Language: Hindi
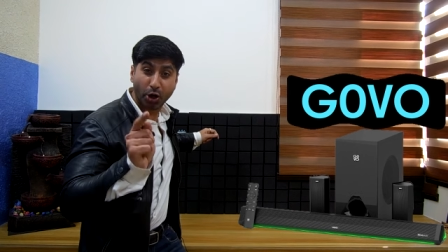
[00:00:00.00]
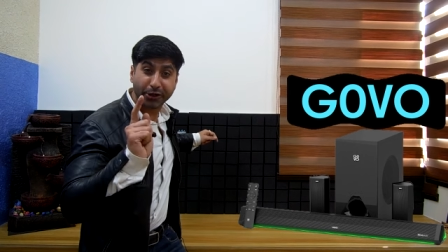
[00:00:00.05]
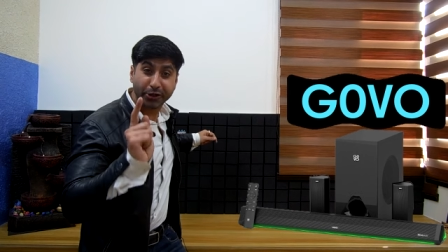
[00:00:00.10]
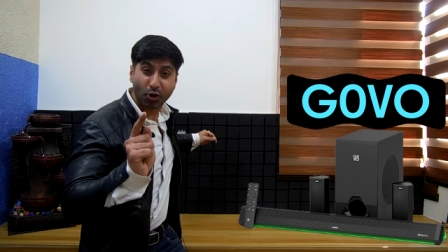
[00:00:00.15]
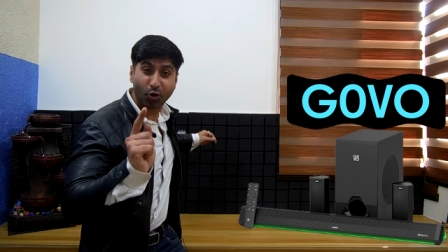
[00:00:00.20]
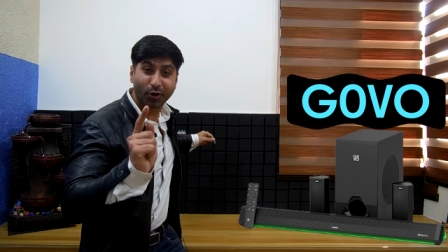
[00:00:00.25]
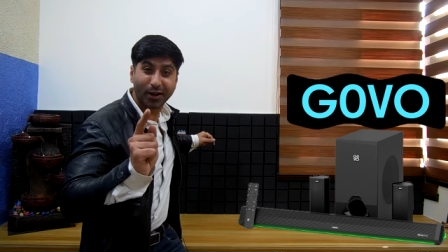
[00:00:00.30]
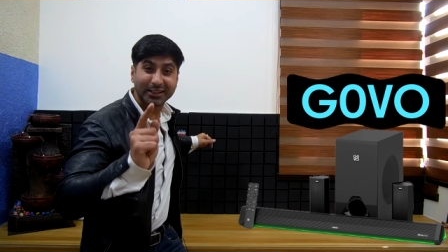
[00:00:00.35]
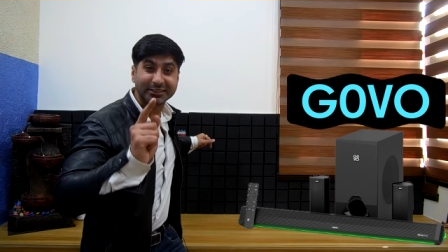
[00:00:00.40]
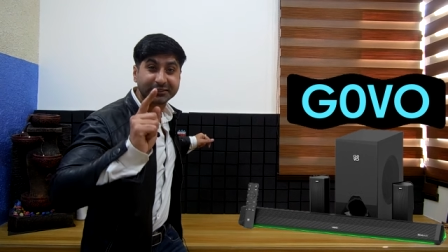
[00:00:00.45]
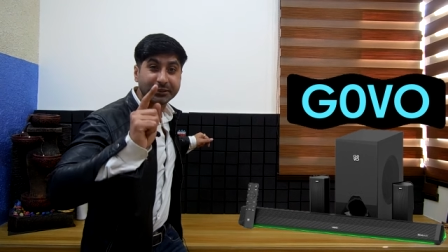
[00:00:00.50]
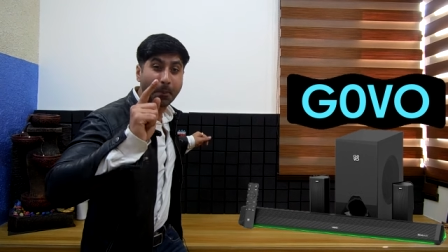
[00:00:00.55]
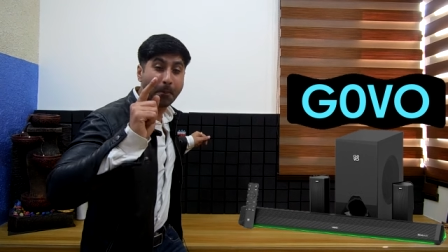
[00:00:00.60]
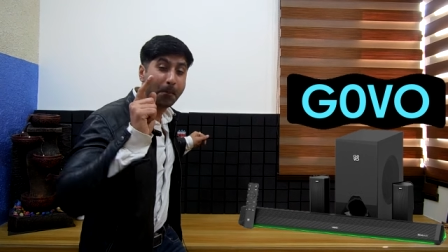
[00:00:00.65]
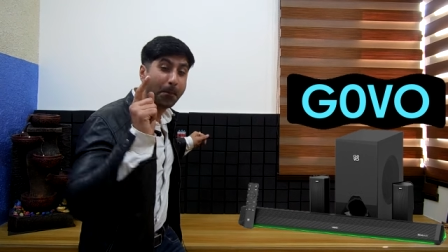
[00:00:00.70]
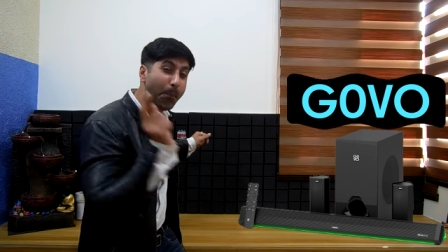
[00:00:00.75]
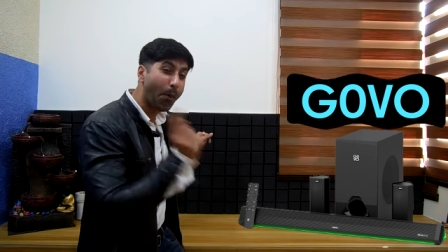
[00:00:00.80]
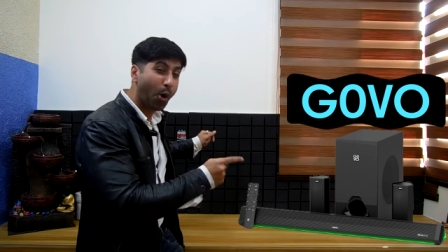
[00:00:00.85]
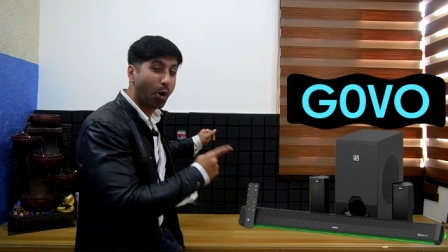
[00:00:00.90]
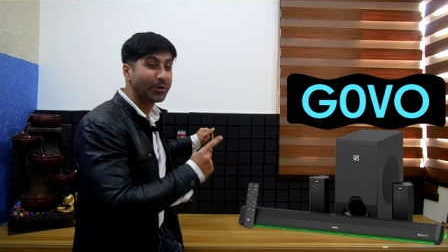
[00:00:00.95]
ऑडियो का
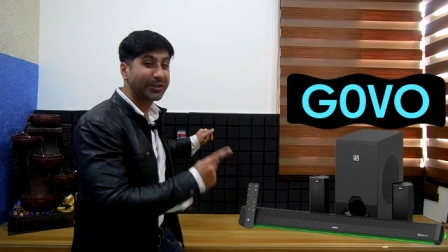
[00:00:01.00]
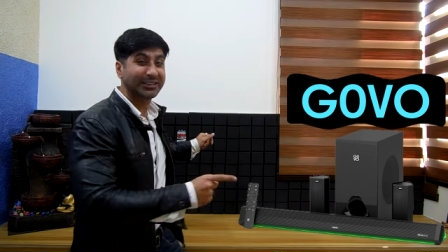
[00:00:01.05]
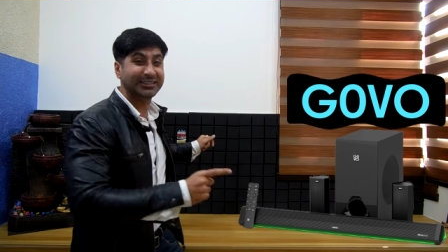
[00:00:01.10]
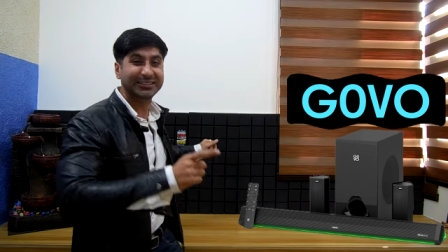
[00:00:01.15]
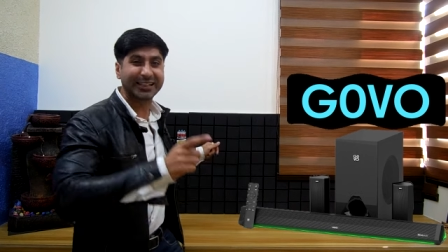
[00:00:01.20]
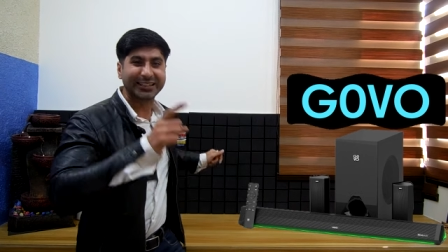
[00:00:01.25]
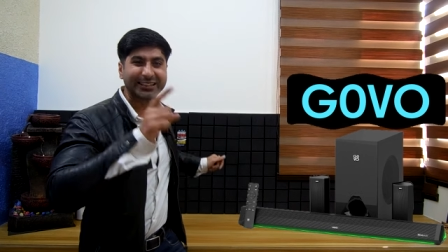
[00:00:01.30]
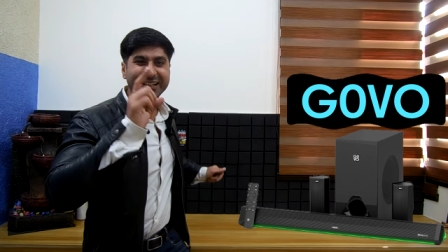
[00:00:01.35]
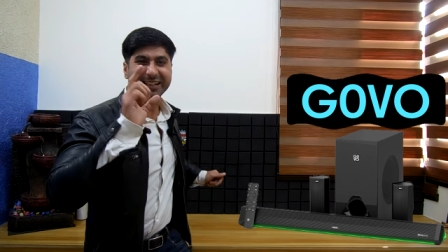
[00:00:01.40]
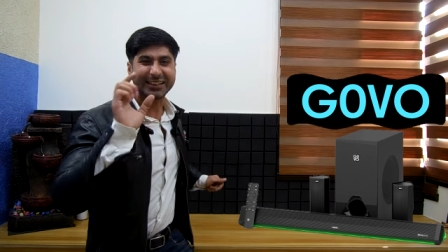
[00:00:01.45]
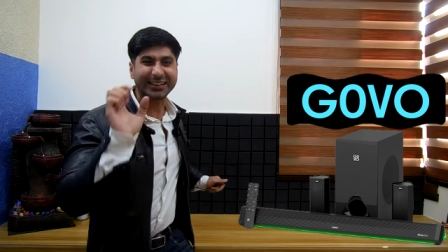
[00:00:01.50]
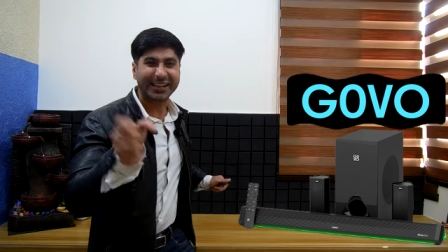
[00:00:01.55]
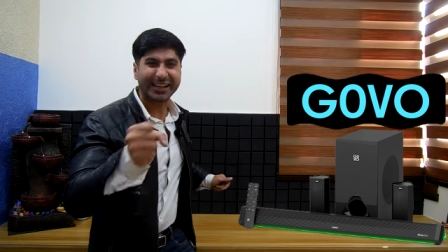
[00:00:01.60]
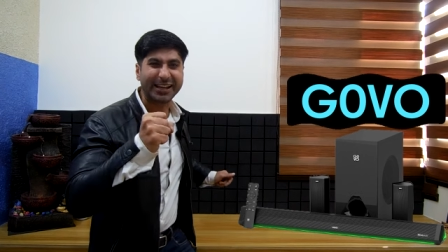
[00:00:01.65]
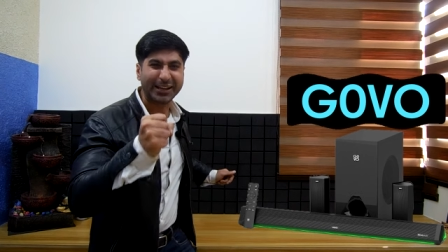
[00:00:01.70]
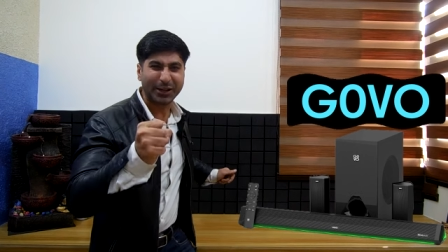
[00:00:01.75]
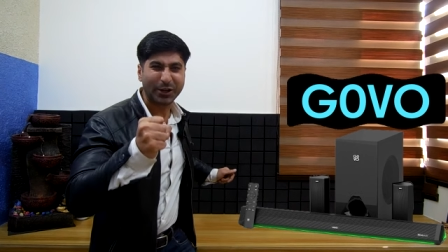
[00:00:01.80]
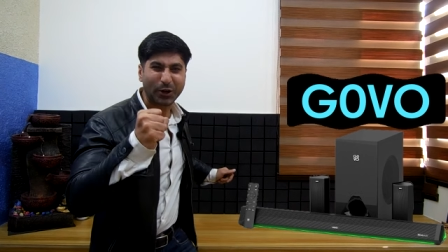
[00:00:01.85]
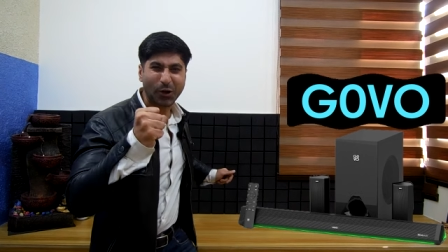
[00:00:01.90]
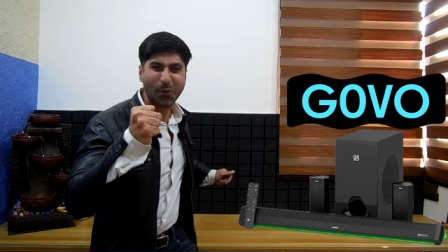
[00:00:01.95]
सपोर्ट इसके अंदर
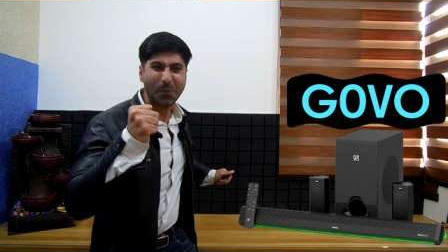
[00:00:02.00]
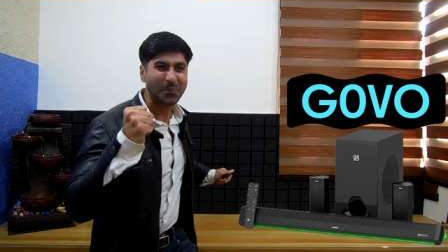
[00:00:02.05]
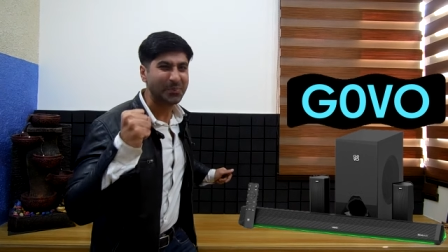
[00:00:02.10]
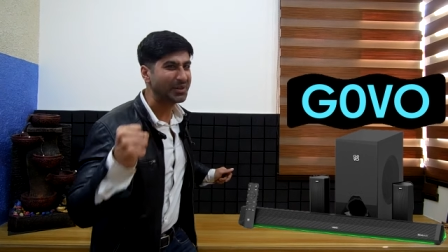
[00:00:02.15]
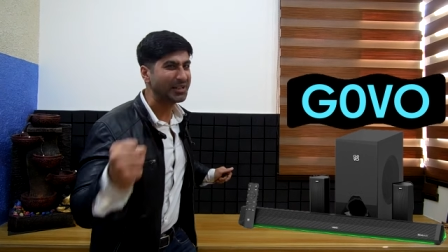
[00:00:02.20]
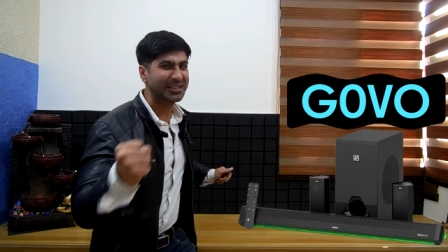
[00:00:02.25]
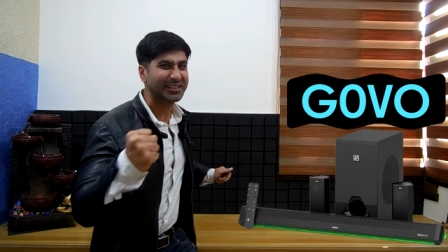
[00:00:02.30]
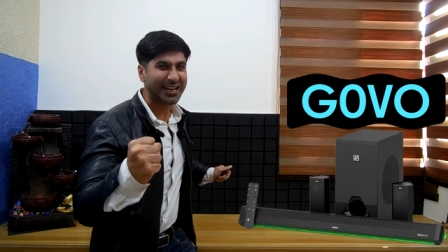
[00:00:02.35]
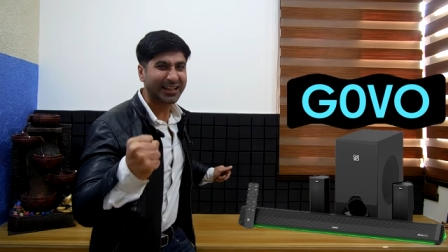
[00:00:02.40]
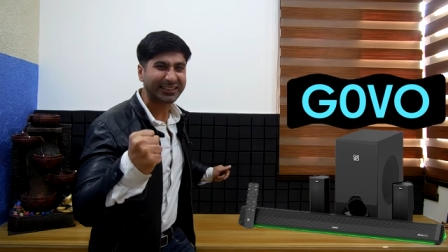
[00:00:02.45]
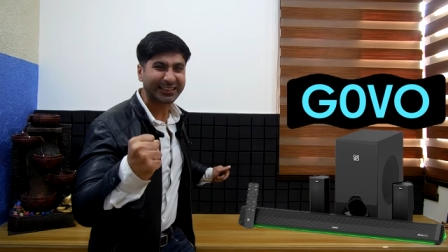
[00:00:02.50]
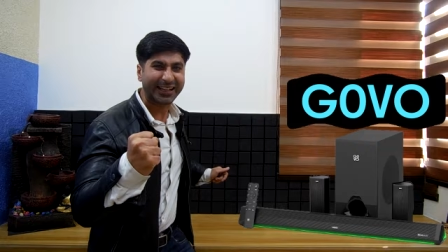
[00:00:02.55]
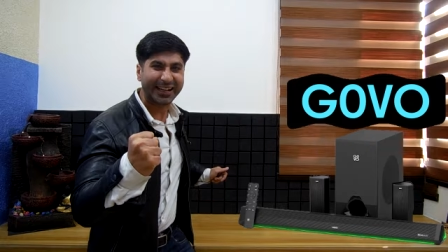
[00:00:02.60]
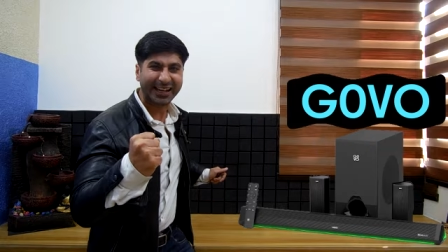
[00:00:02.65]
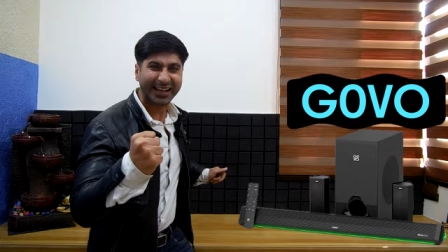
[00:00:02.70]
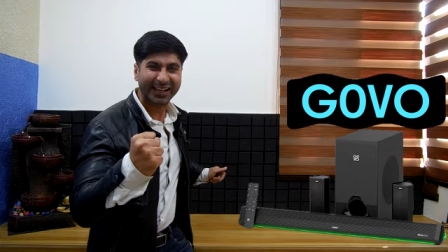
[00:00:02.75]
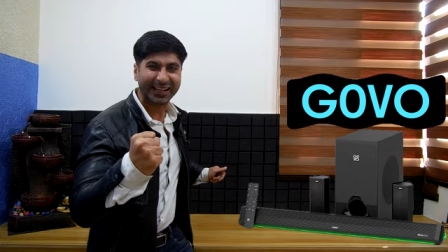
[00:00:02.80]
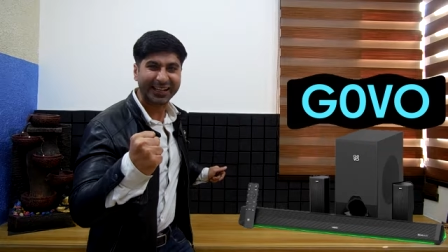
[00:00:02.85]
देखने को मिल जाता